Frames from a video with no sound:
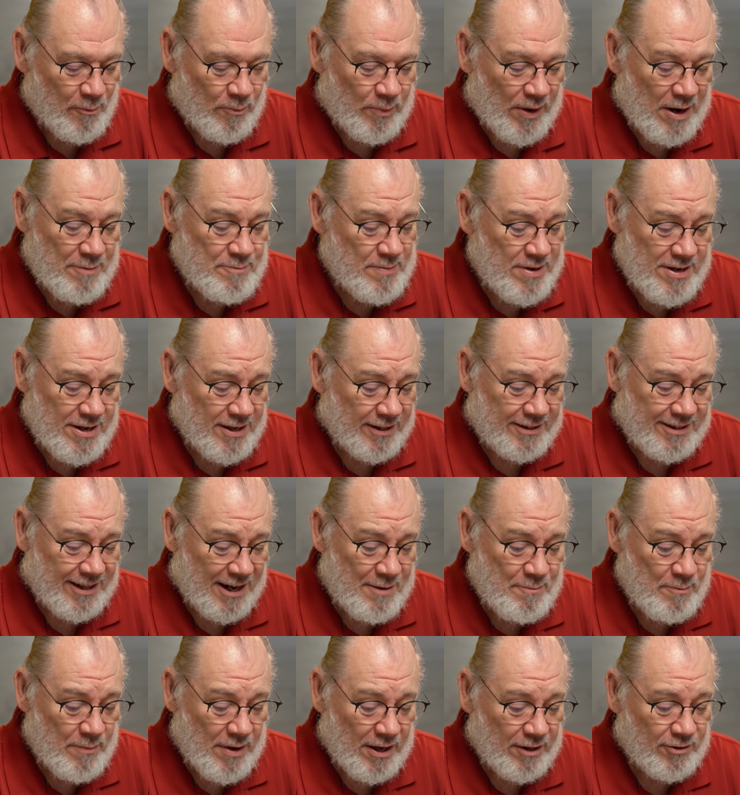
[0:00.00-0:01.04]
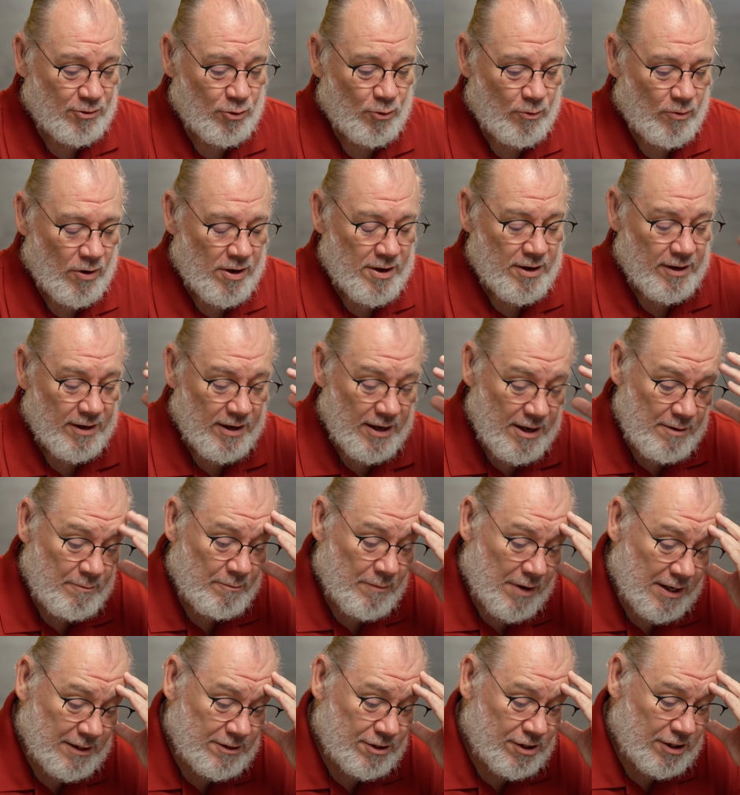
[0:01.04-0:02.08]
Para mim é tremendo
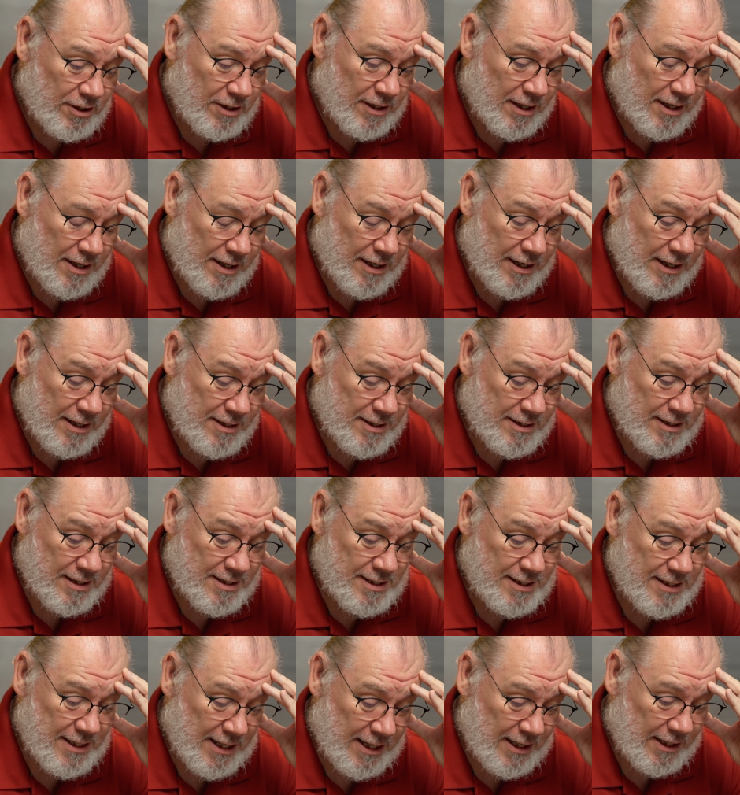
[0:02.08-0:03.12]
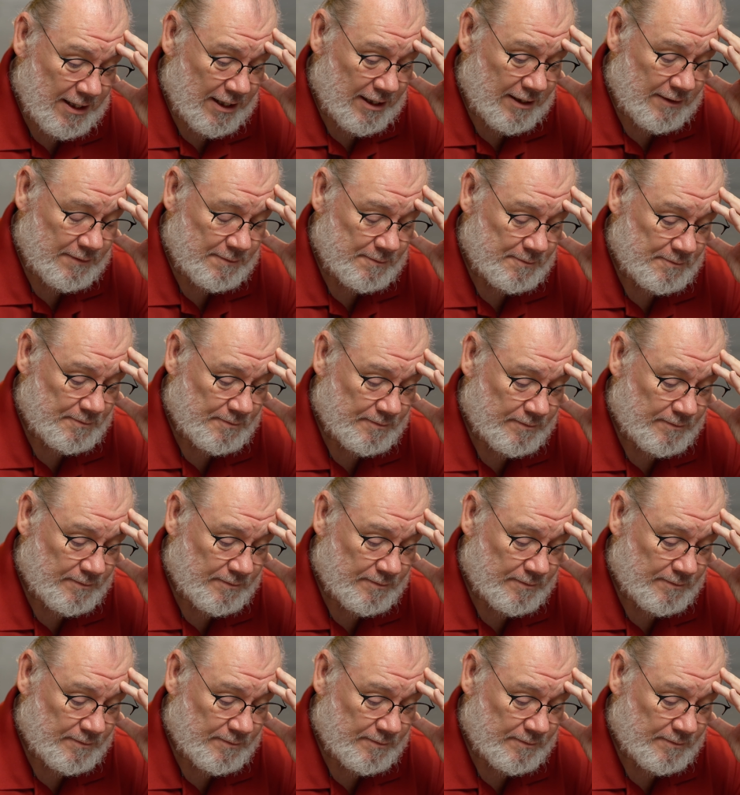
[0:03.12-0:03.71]
imaginar essa cena.